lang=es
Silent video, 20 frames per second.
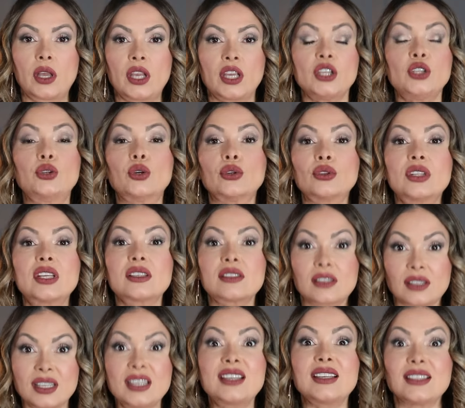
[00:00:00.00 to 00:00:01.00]
y dónde
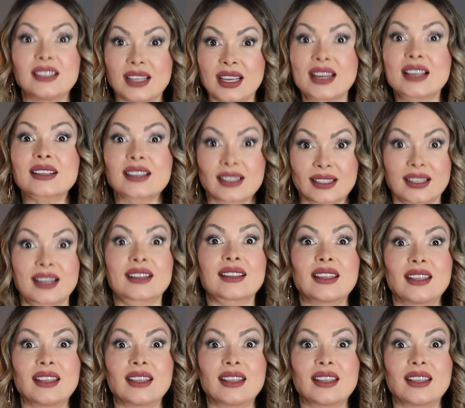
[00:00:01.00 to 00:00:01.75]
sí quisieras estar